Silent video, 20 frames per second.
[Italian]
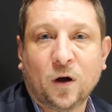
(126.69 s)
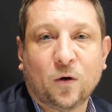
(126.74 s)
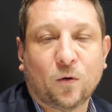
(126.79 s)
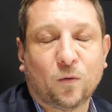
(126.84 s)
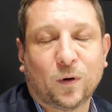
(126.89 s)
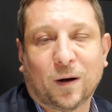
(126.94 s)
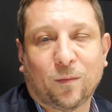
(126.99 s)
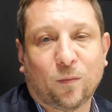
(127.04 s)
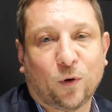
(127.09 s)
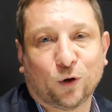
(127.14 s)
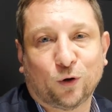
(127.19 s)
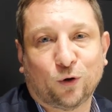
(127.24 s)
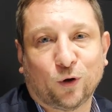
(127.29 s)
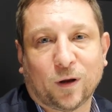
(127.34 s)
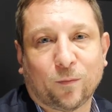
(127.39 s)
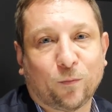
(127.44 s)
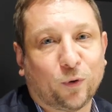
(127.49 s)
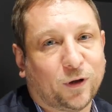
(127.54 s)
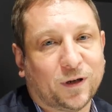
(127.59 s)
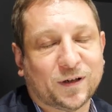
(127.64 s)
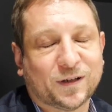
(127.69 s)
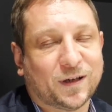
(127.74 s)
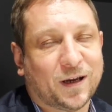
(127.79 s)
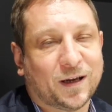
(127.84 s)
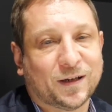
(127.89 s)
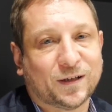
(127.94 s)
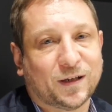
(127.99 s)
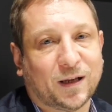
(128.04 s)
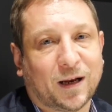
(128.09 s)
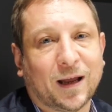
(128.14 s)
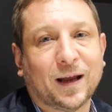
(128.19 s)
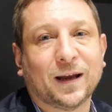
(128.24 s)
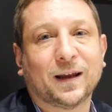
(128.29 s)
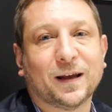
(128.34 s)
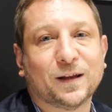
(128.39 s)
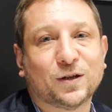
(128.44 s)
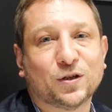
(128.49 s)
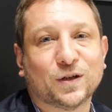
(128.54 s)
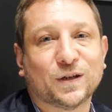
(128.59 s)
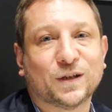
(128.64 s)
una moto che potesse essere anche
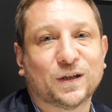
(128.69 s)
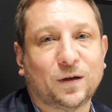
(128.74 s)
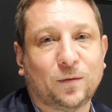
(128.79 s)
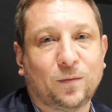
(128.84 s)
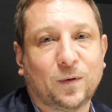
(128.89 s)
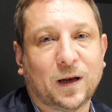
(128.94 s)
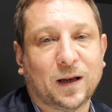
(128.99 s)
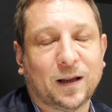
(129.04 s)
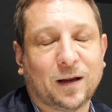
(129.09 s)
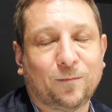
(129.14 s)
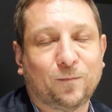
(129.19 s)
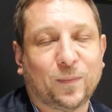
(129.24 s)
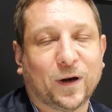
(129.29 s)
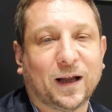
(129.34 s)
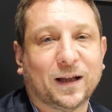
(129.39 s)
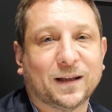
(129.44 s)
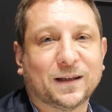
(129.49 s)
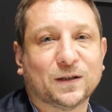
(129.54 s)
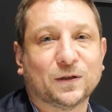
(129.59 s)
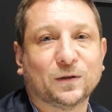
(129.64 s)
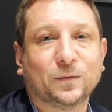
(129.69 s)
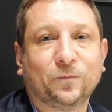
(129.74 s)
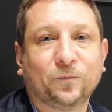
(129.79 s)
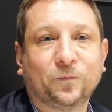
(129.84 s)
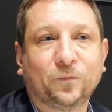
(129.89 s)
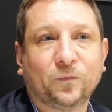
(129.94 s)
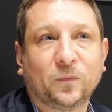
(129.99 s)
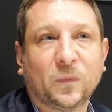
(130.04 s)
accessibile nel prezzo.